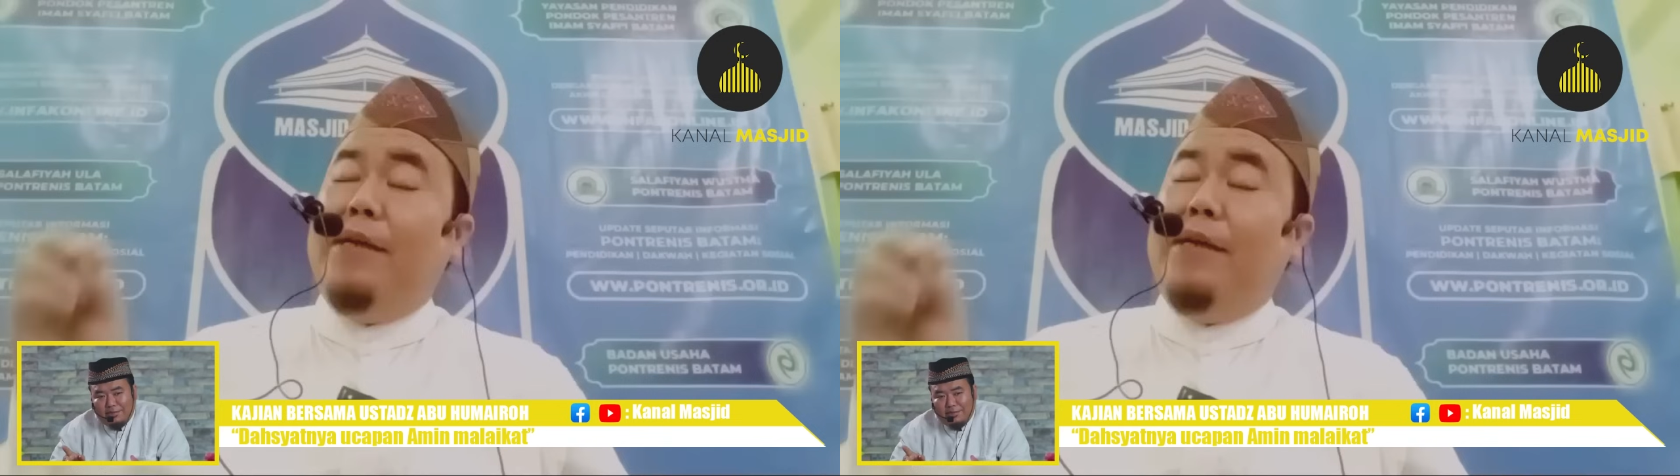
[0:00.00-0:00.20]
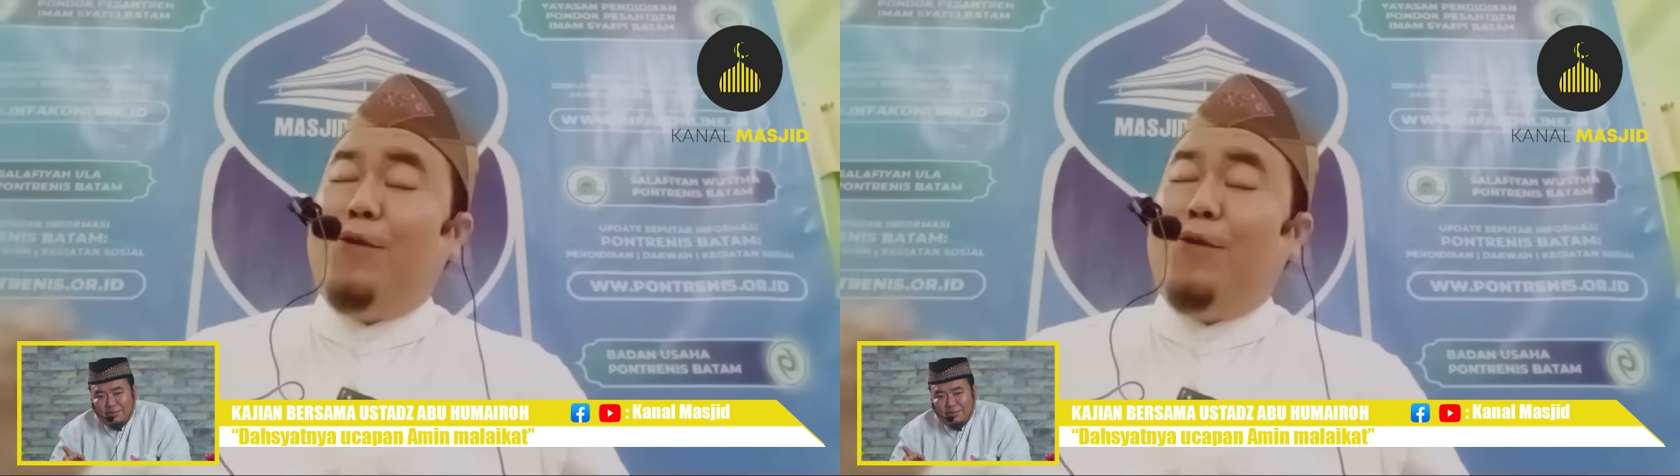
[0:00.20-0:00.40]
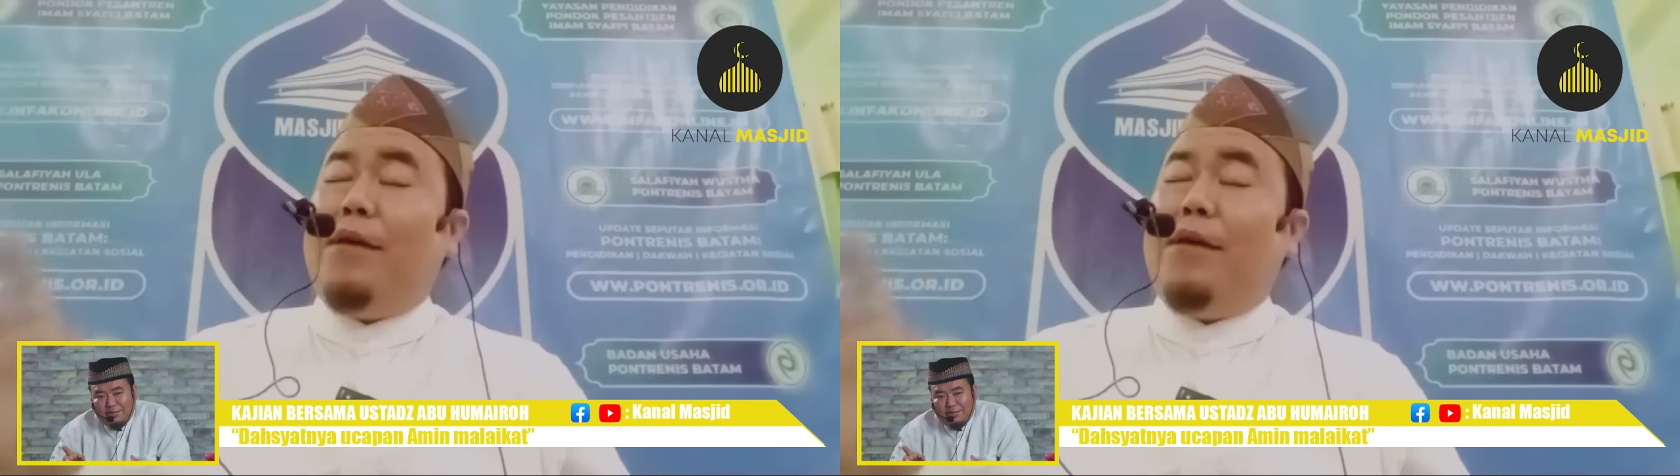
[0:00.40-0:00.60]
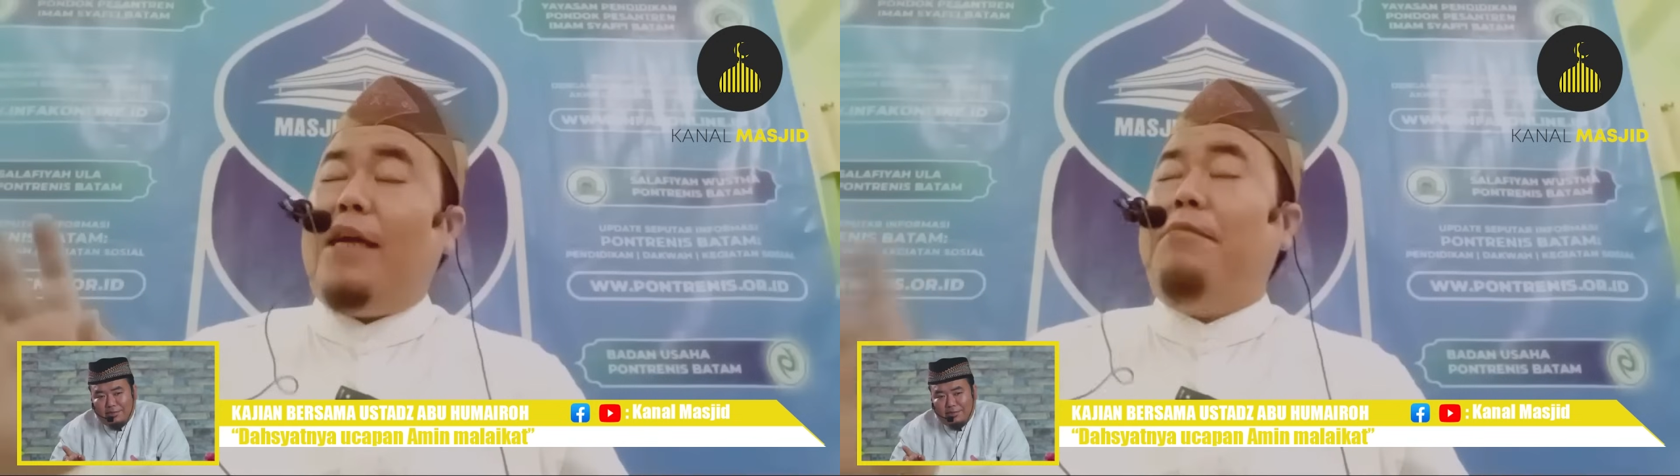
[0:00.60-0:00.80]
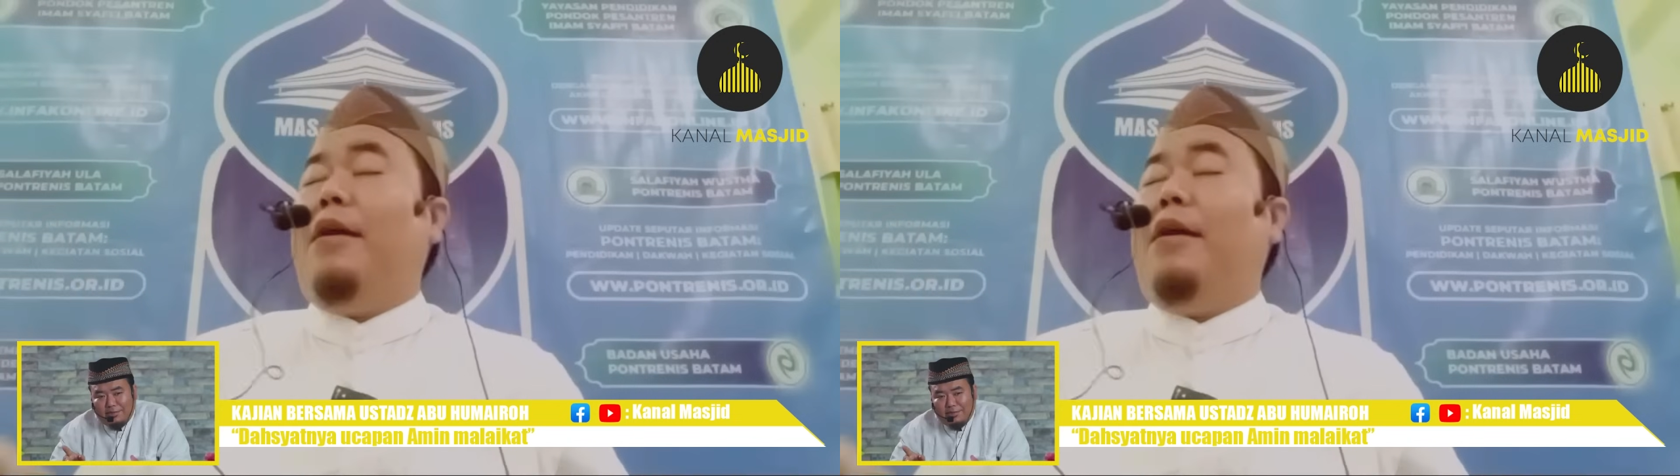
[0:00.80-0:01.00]
bentuk
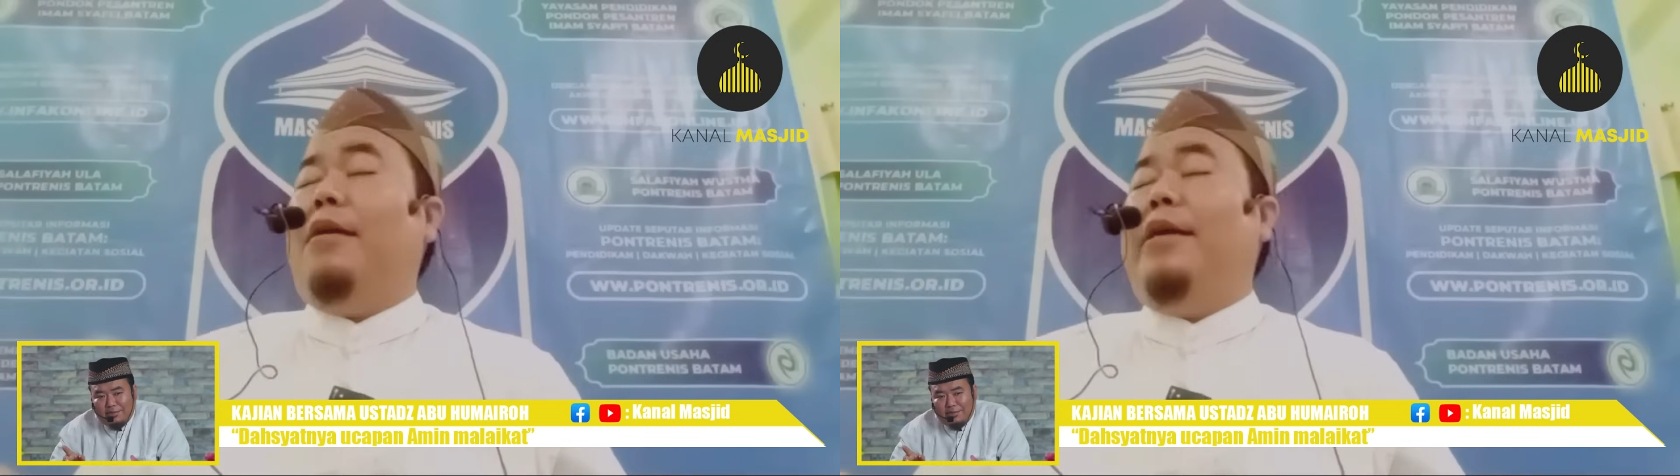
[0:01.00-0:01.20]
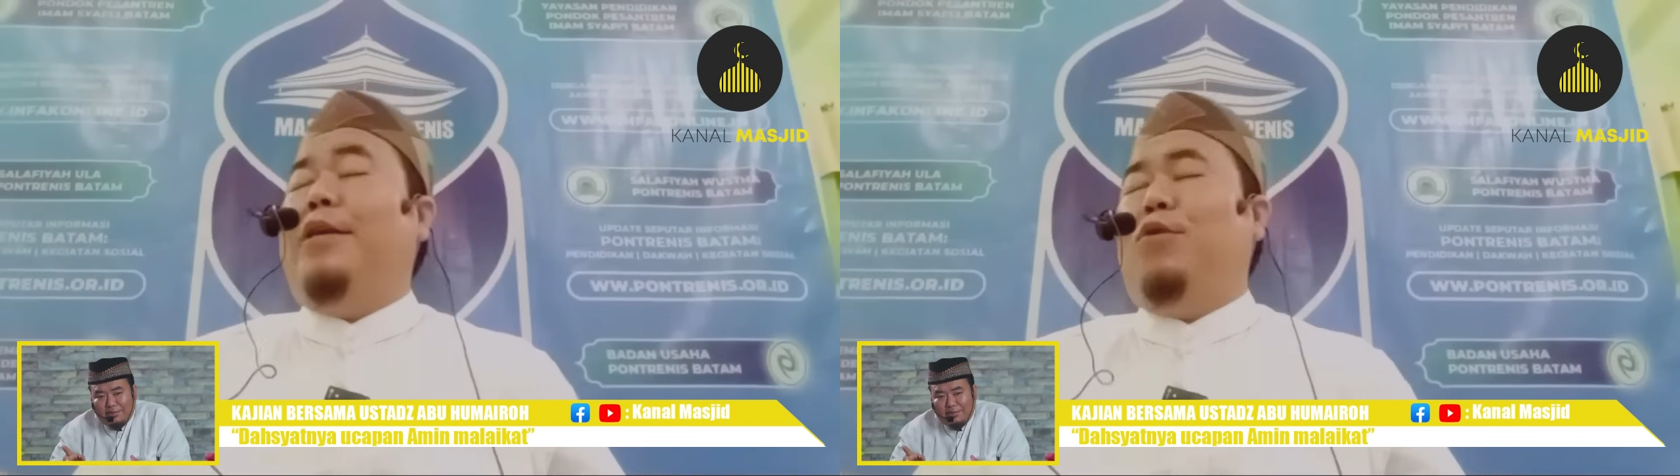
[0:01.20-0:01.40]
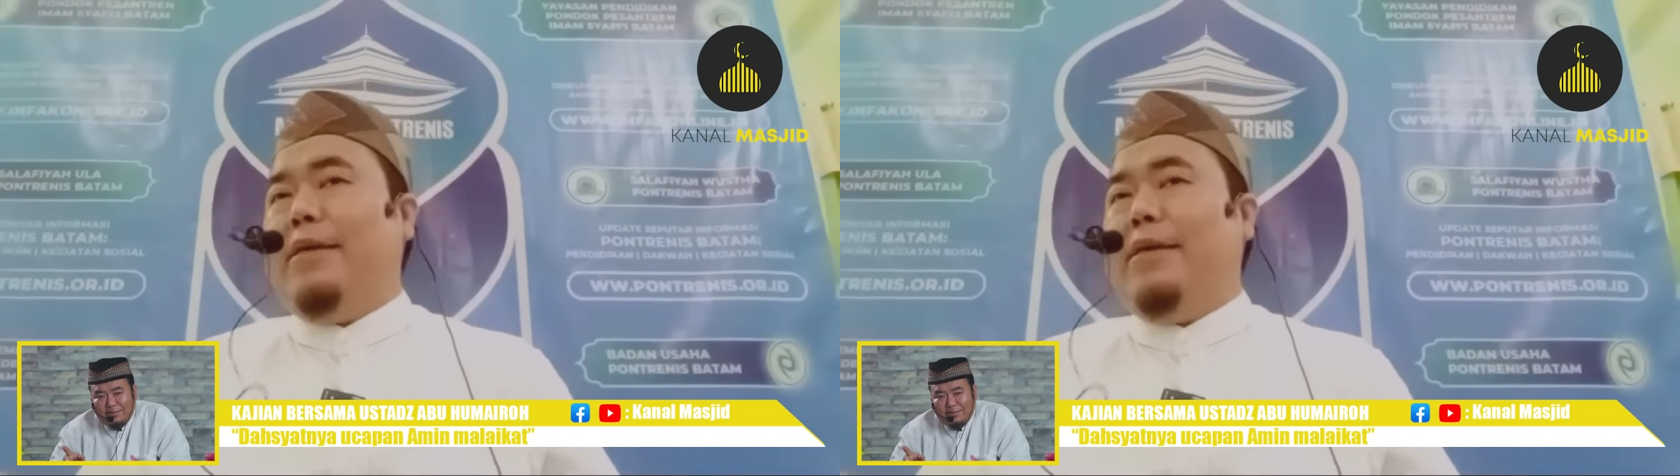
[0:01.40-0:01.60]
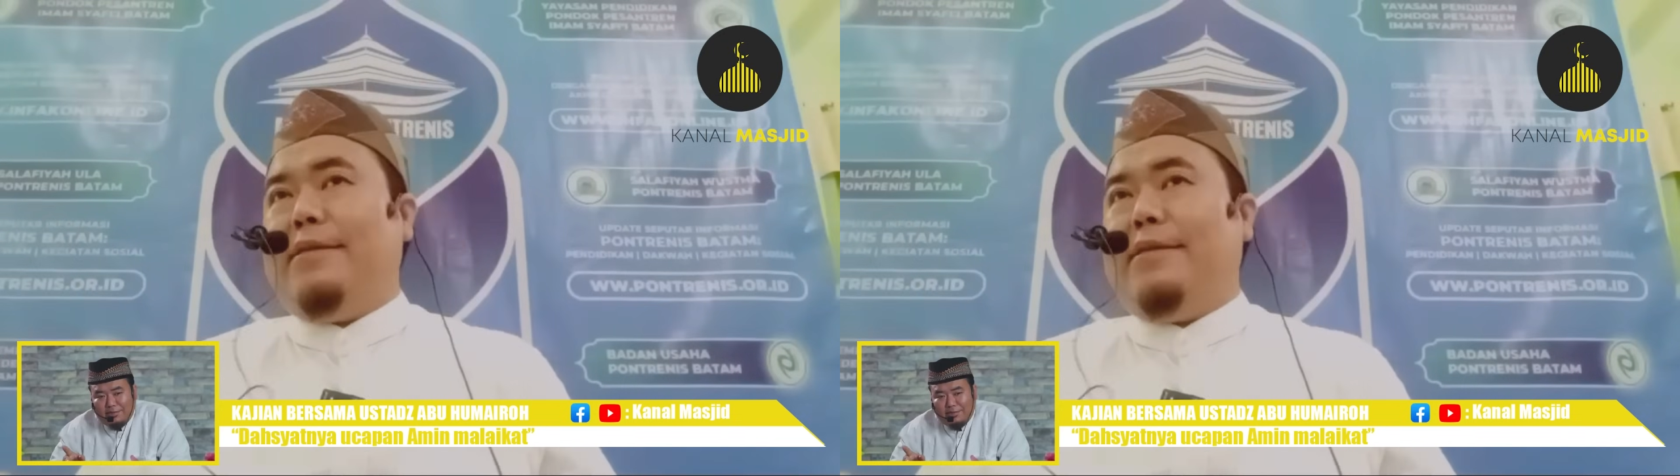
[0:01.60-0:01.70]
rahmat Allah itu luas.